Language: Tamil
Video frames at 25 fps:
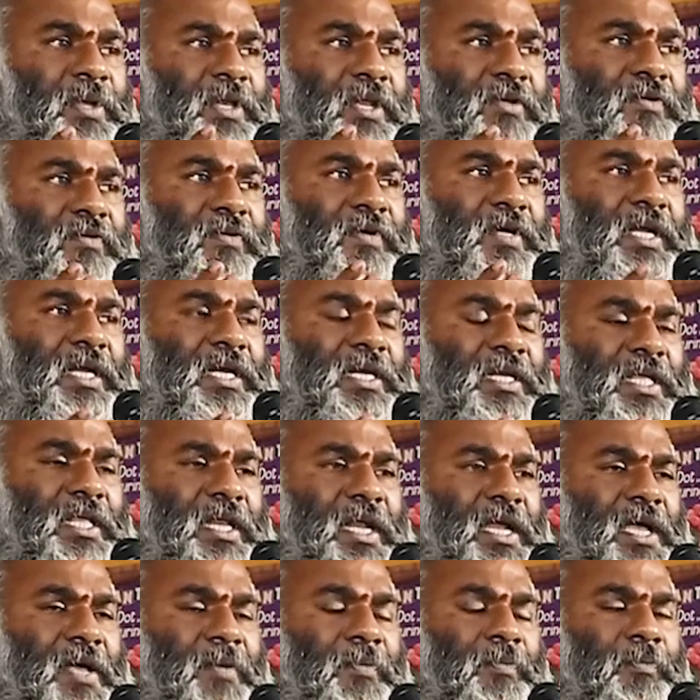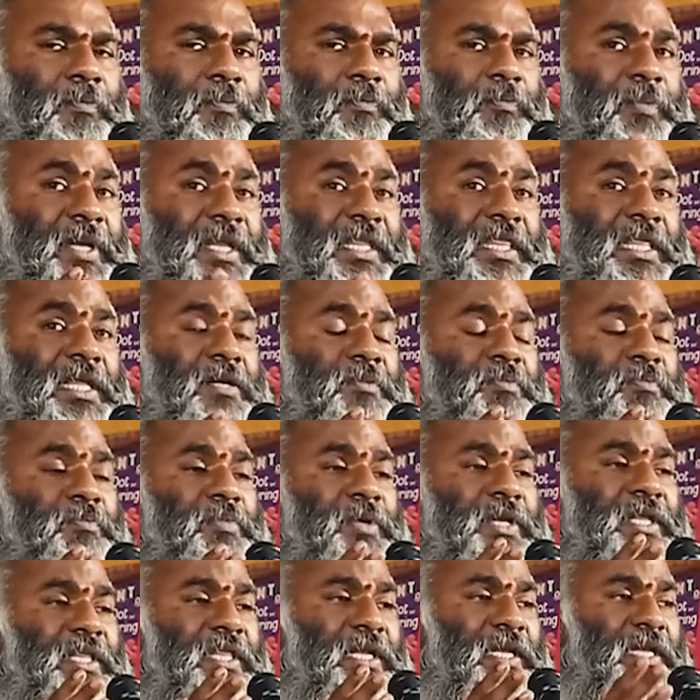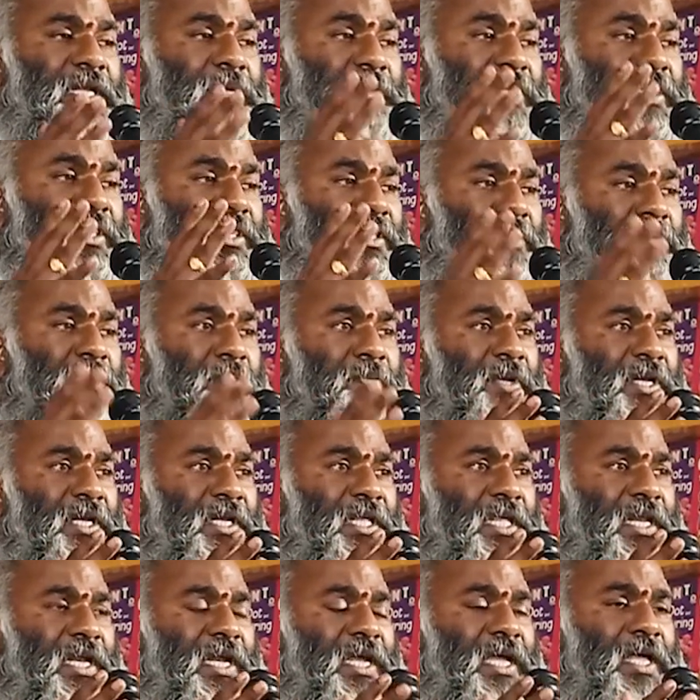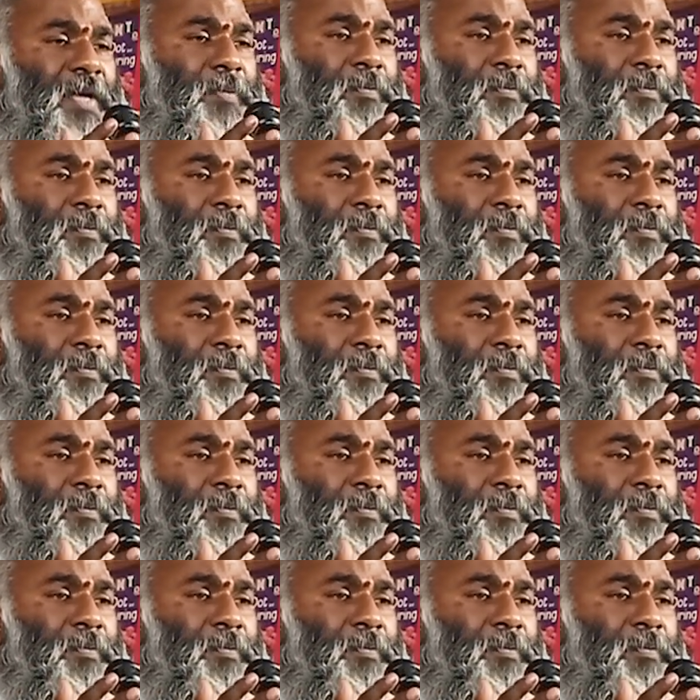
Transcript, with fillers: பிரிவு என்கிற பிரிதலும் பிரிதல் நிமித்தமும் என்கிற